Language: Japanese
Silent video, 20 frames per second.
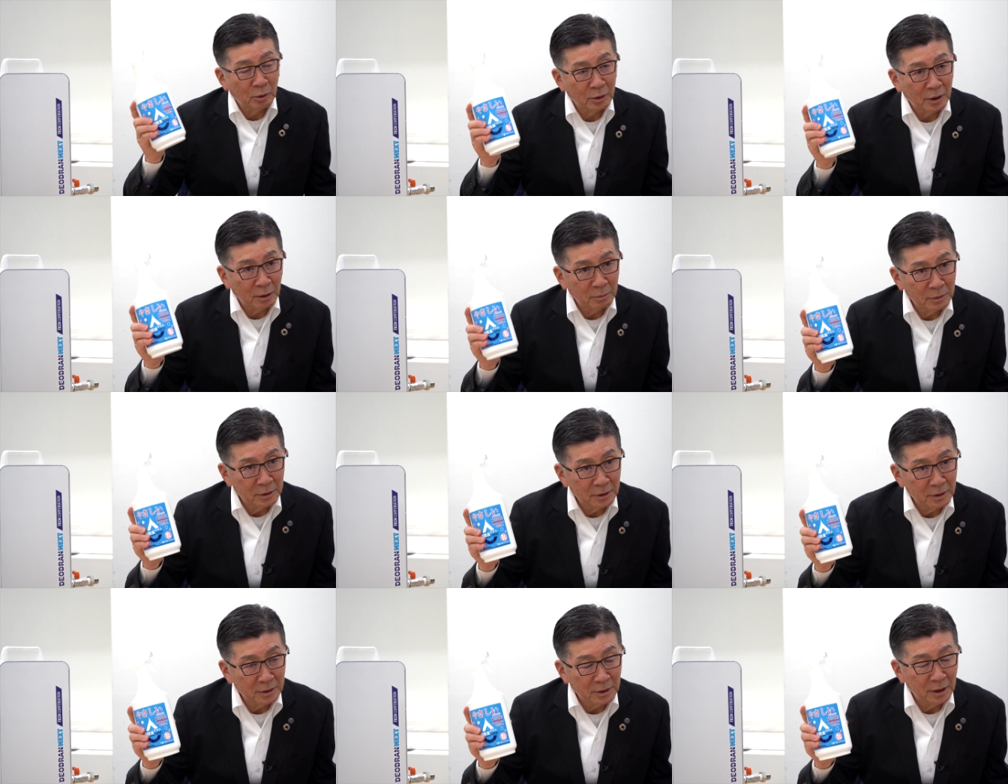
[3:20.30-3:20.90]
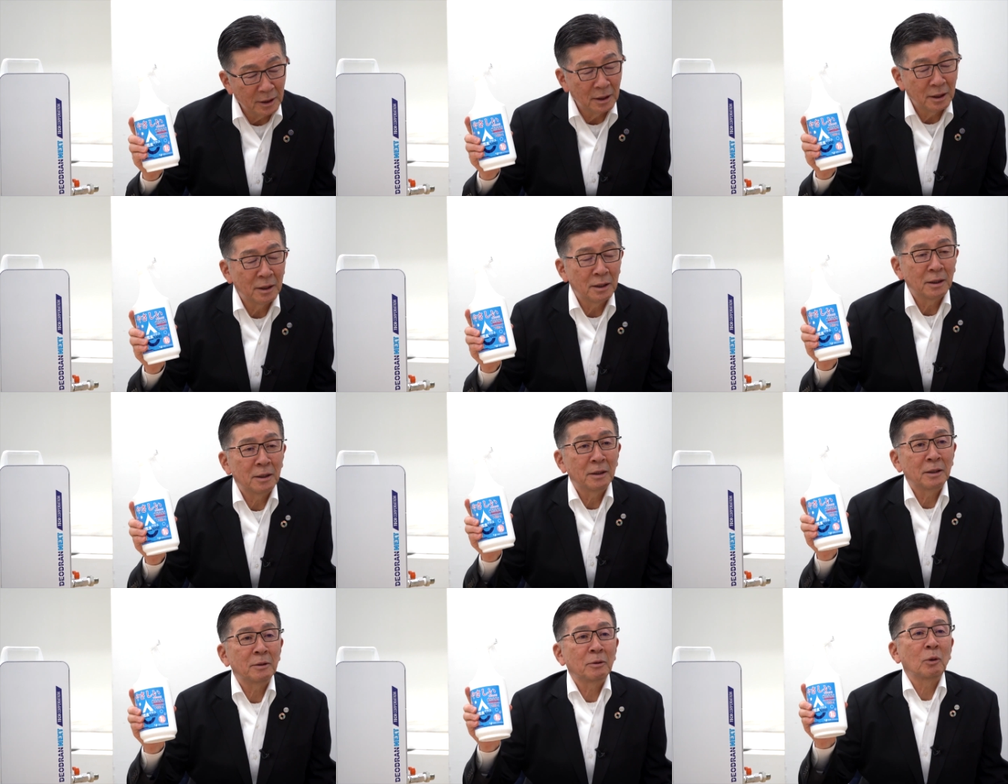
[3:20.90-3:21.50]
の度、
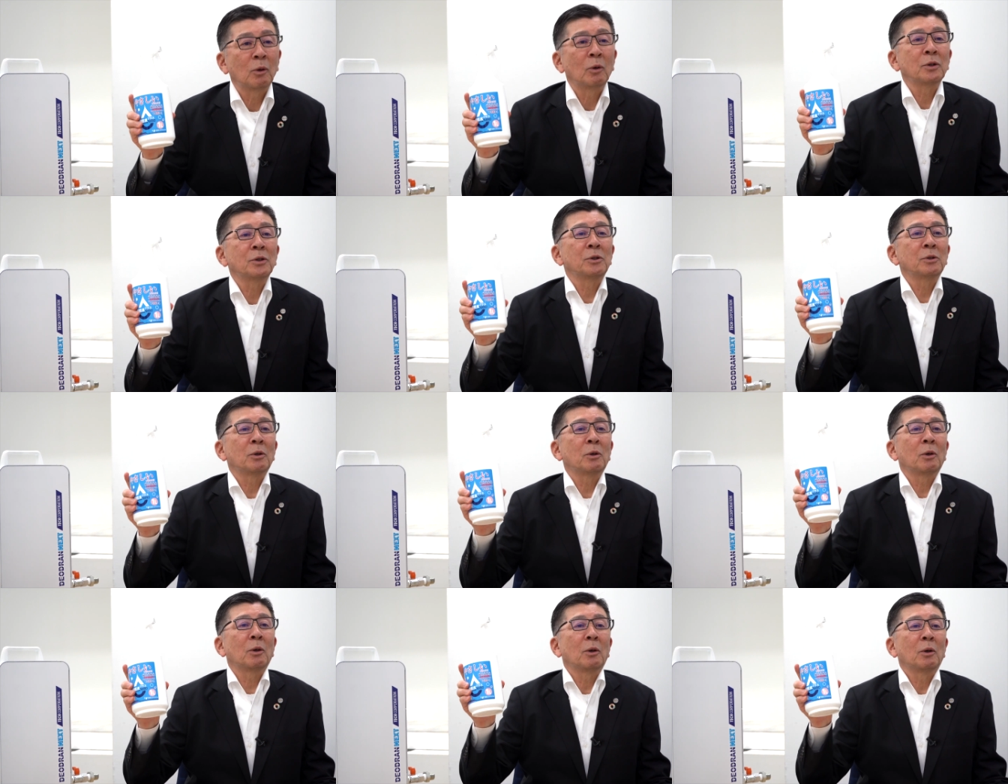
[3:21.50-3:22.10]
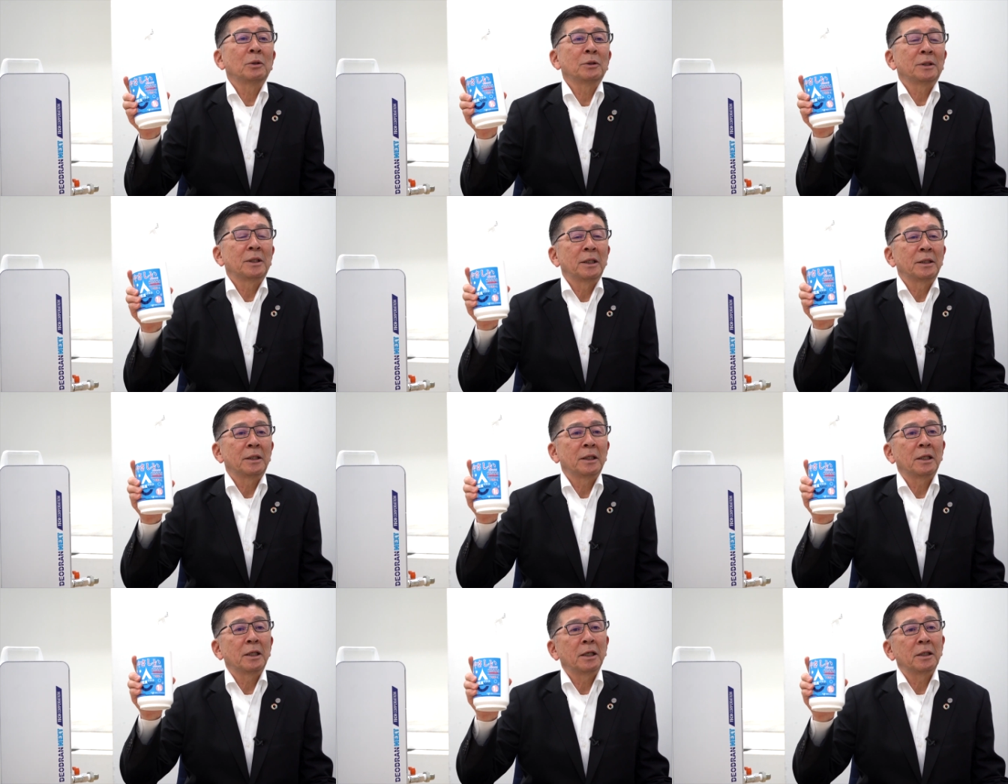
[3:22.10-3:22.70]
えー、投資をして
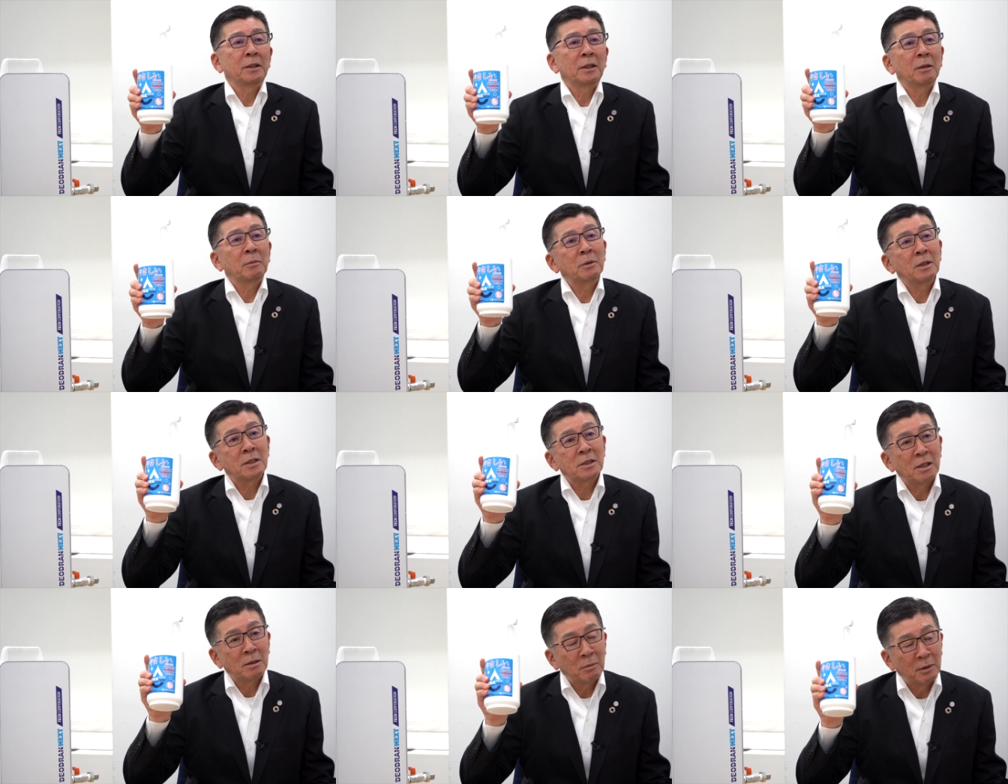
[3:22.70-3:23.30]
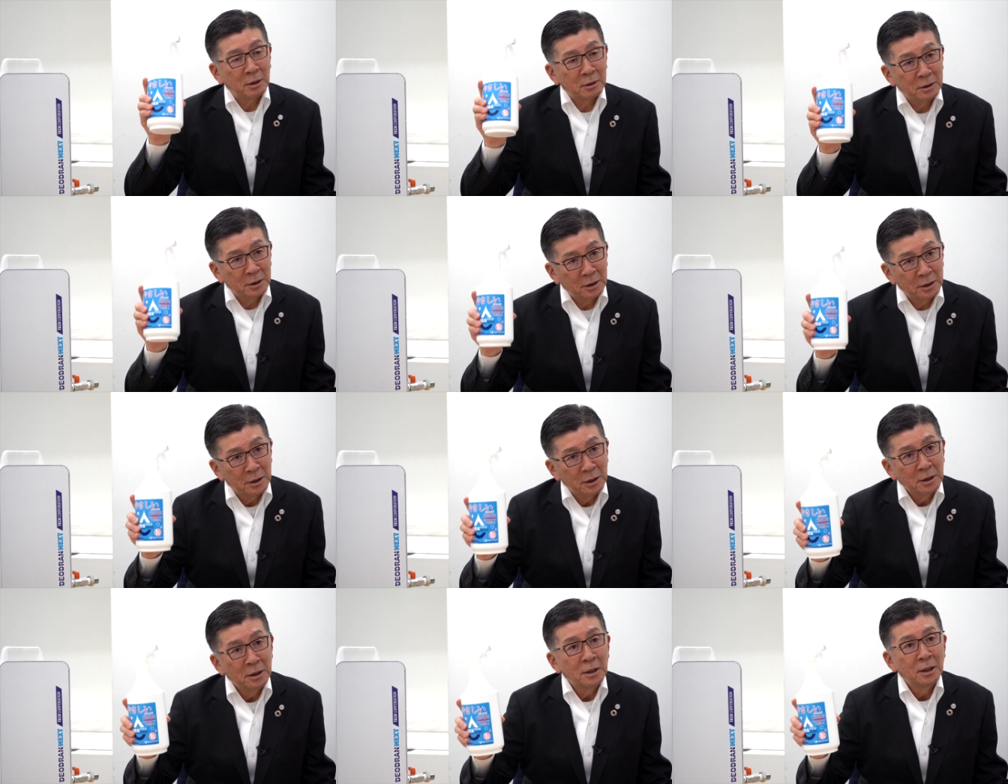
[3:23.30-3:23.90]
いただいた皆様
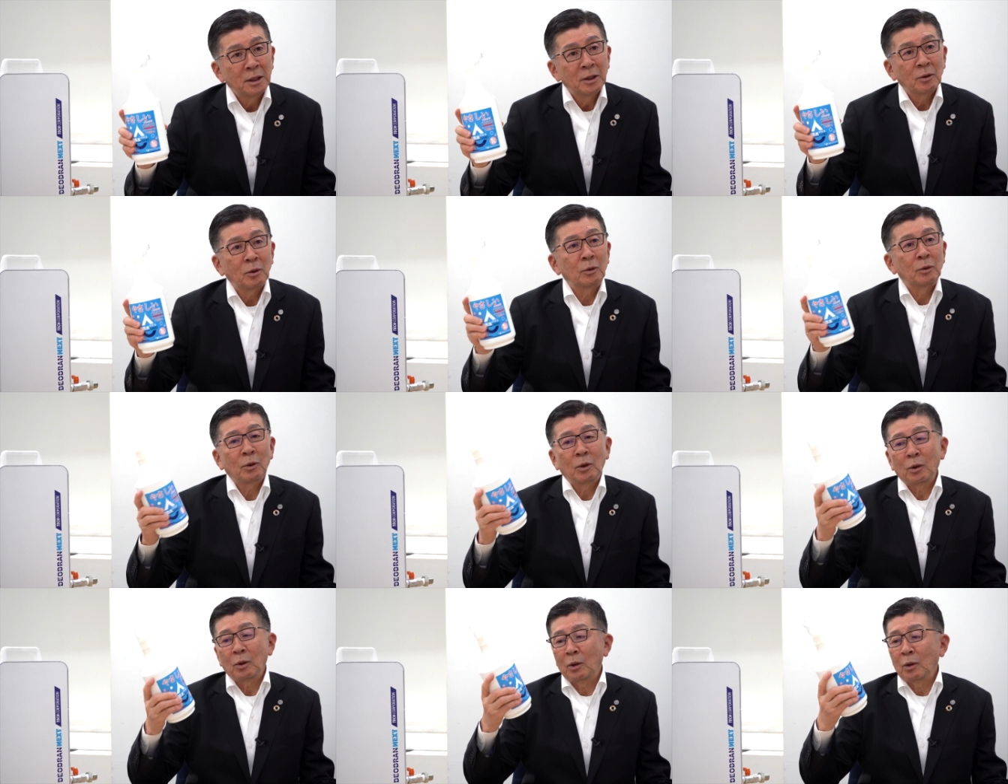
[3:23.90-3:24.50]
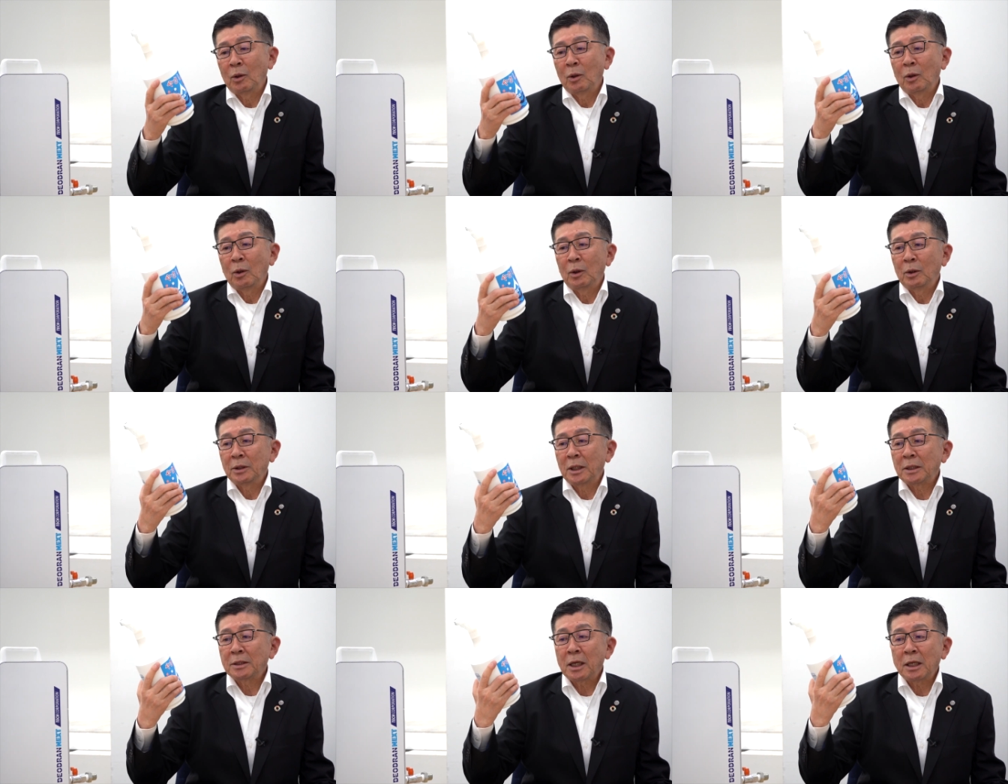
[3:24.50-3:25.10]
にこ
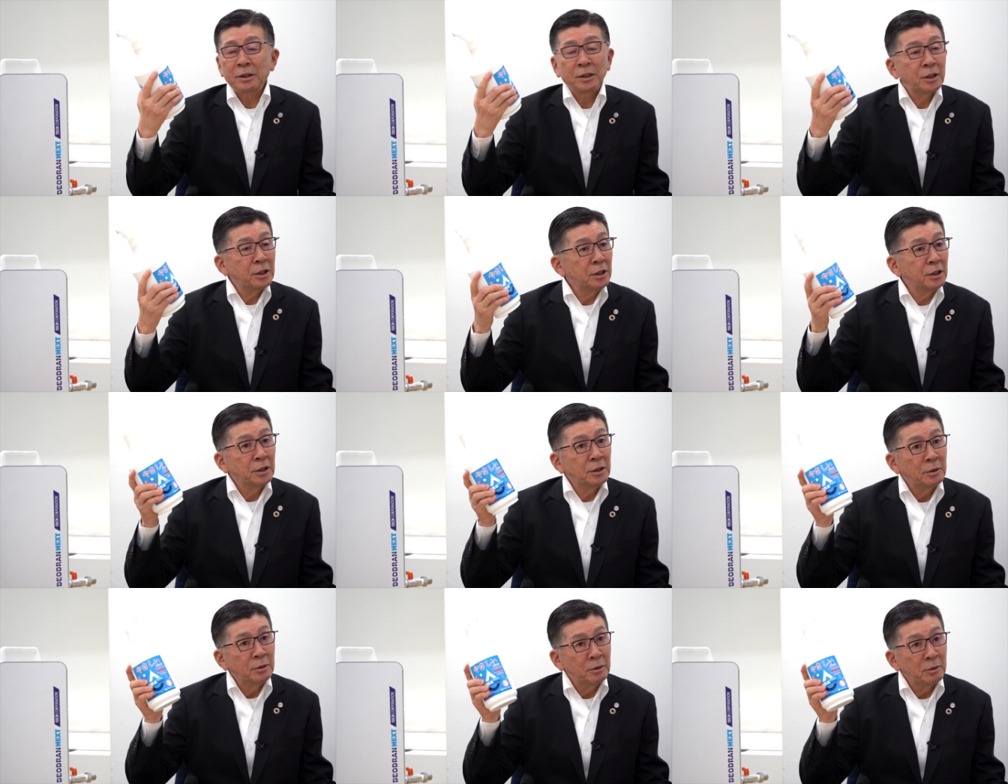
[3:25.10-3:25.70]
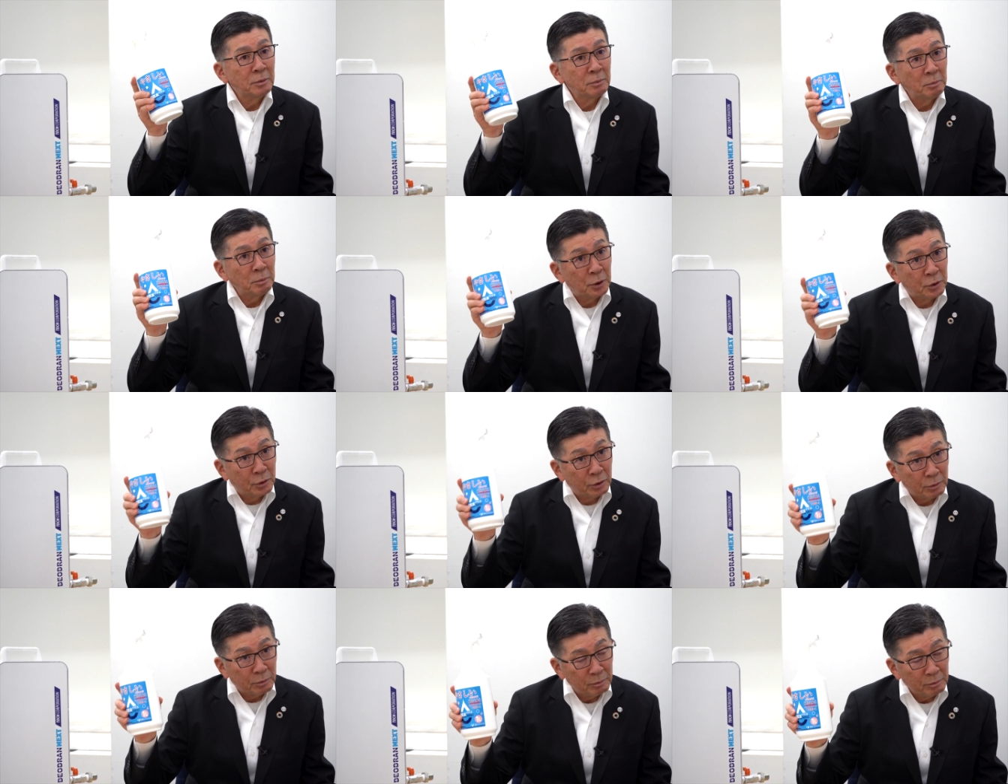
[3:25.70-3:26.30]
の優しい
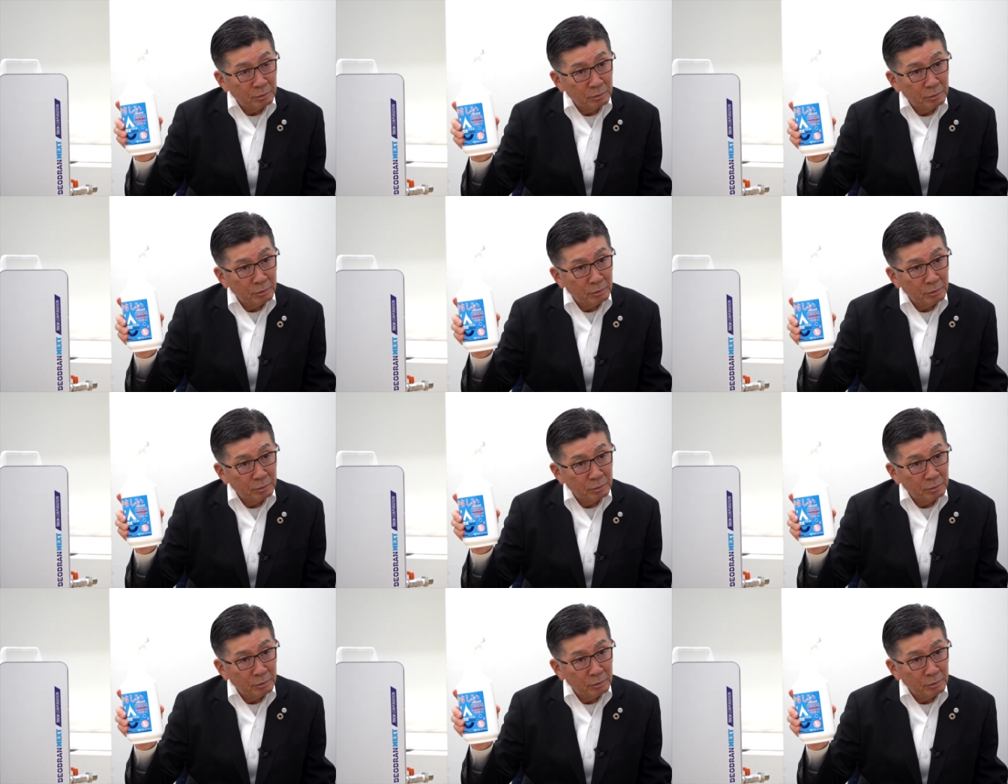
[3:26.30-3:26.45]
水